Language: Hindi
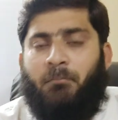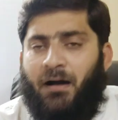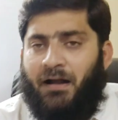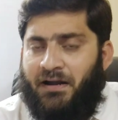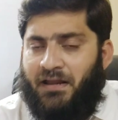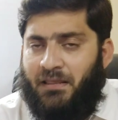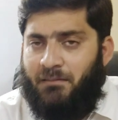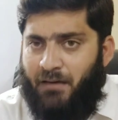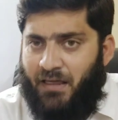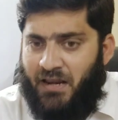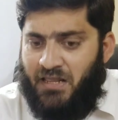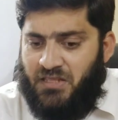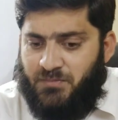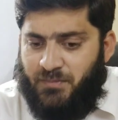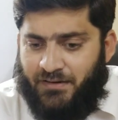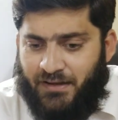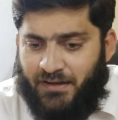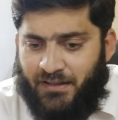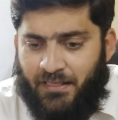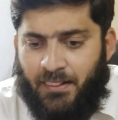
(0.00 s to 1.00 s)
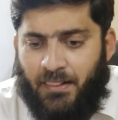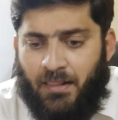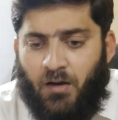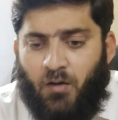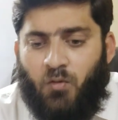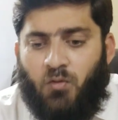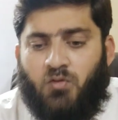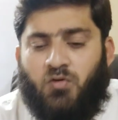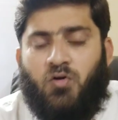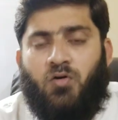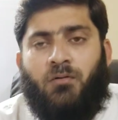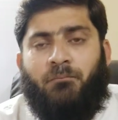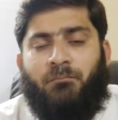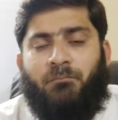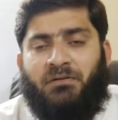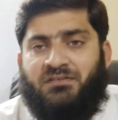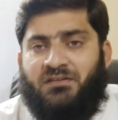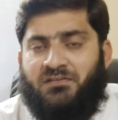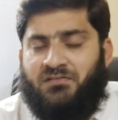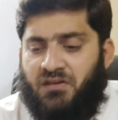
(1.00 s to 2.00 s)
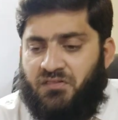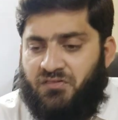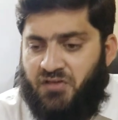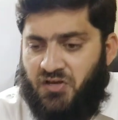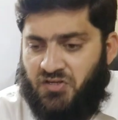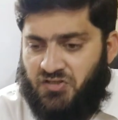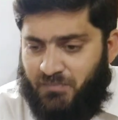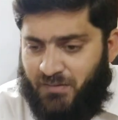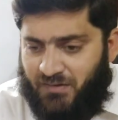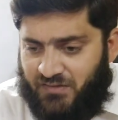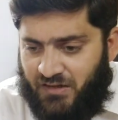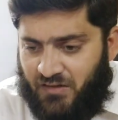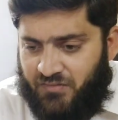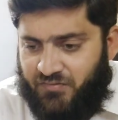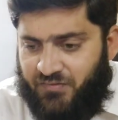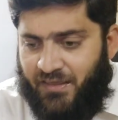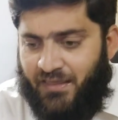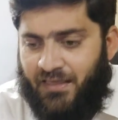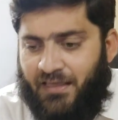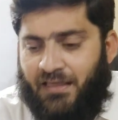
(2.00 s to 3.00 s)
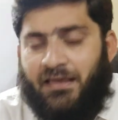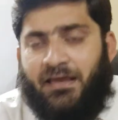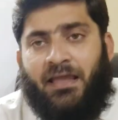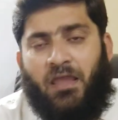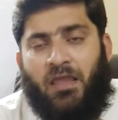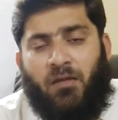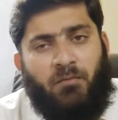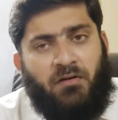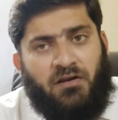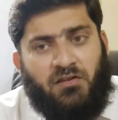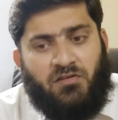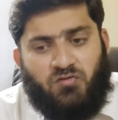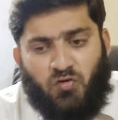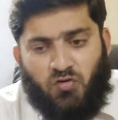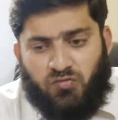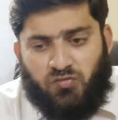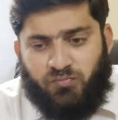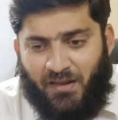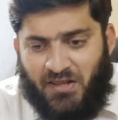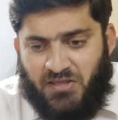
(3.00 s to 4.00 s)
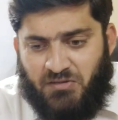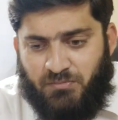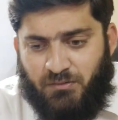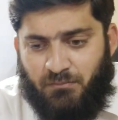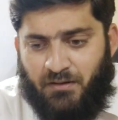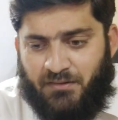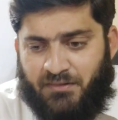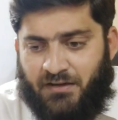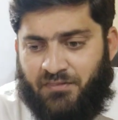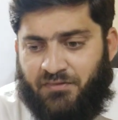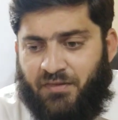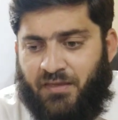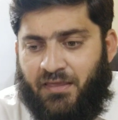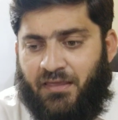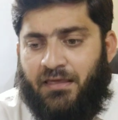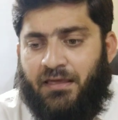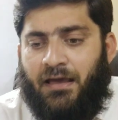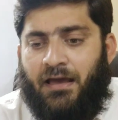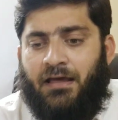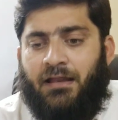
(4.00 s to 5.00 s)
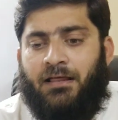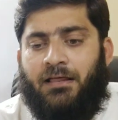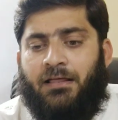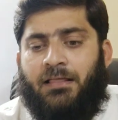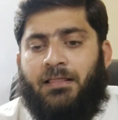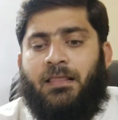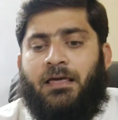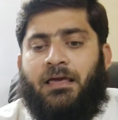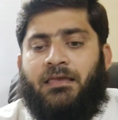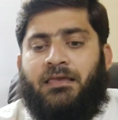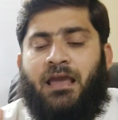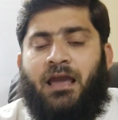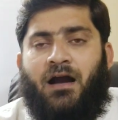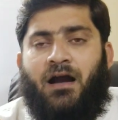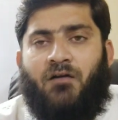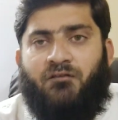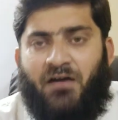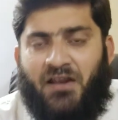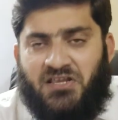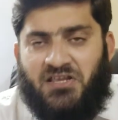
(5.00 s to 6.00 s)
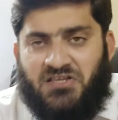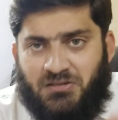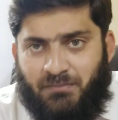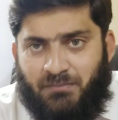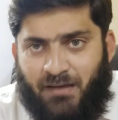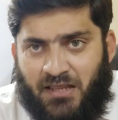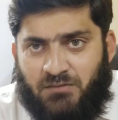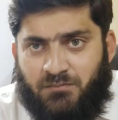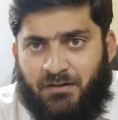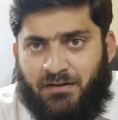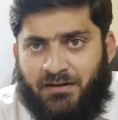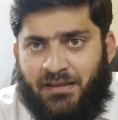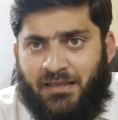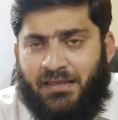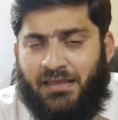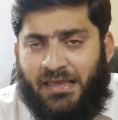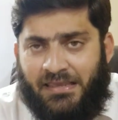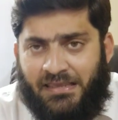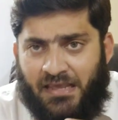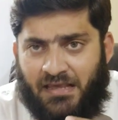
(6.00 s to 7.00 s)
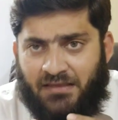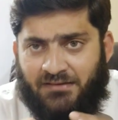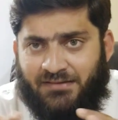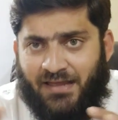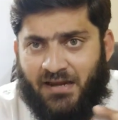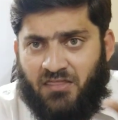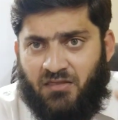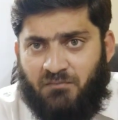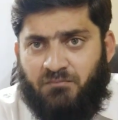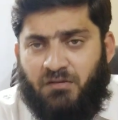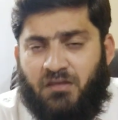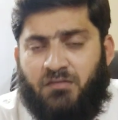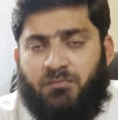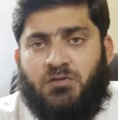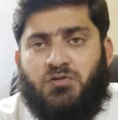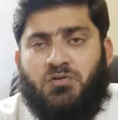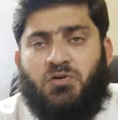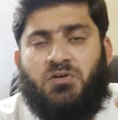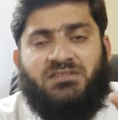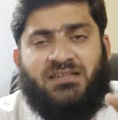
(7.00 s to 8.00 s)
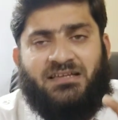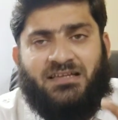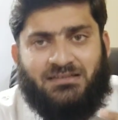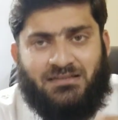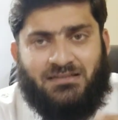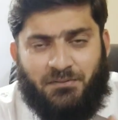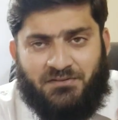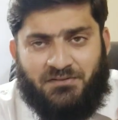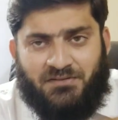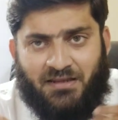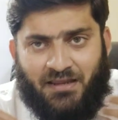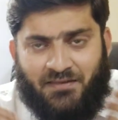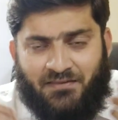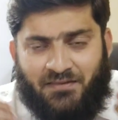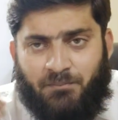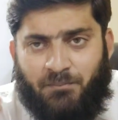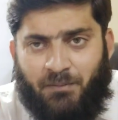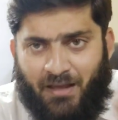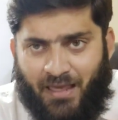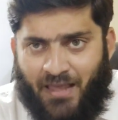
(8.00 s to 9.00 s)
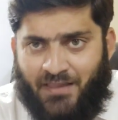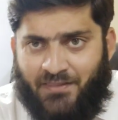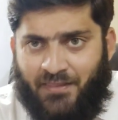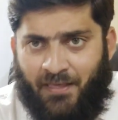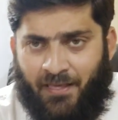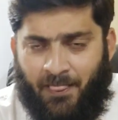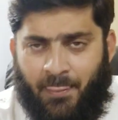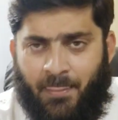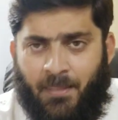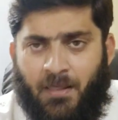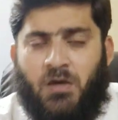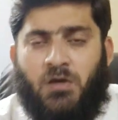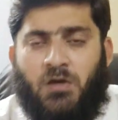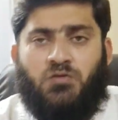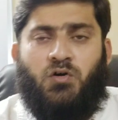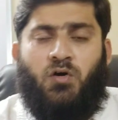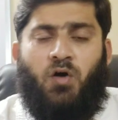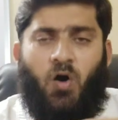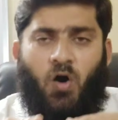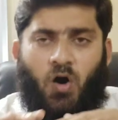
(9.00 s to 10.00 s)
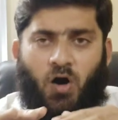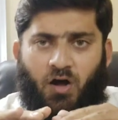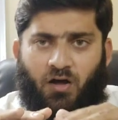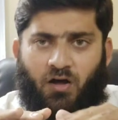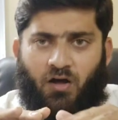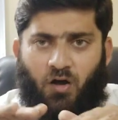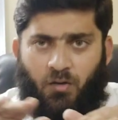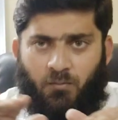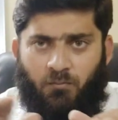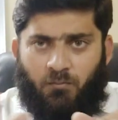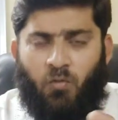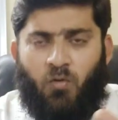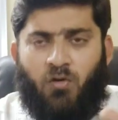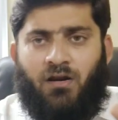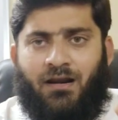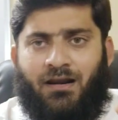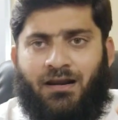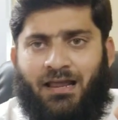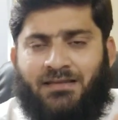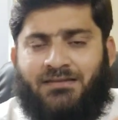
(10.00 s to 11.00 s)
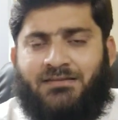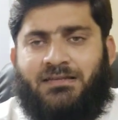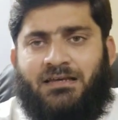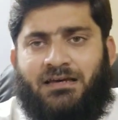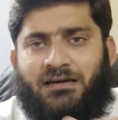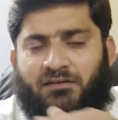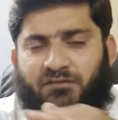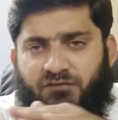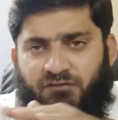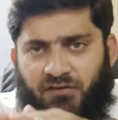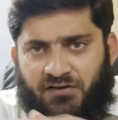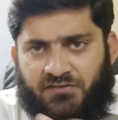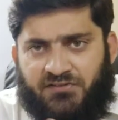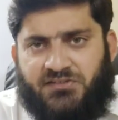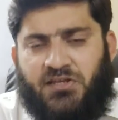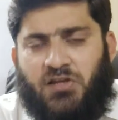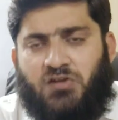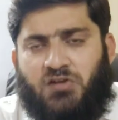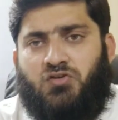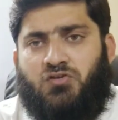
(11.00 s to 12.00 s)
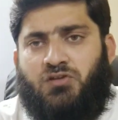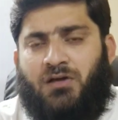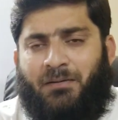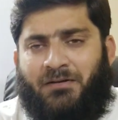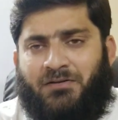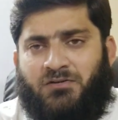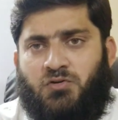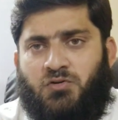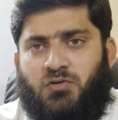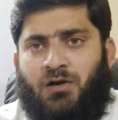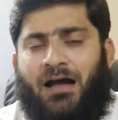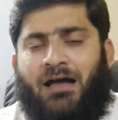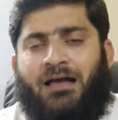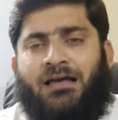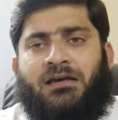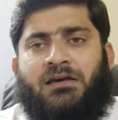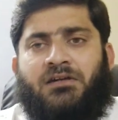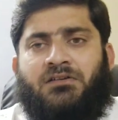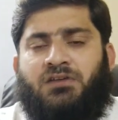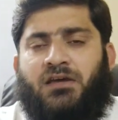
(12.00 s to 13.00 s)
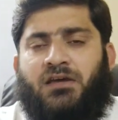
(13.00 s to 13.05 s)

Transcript: मार्केटिंग मैनेजमेंट है उनको बिजनेस रिसर्च मेथड है ह्यूमन रिसोर्स मैनेजमेंट मेथड है ये फाइनेंशियल मैनेजमेंट है ये सारे सब्जेक्ट बच्चों को सेकंड सेमेस्टर के अंदर पढ़ाए जाते हैं सो मोर और लेस फर्स्ट ईयर जो होता है बच्चों का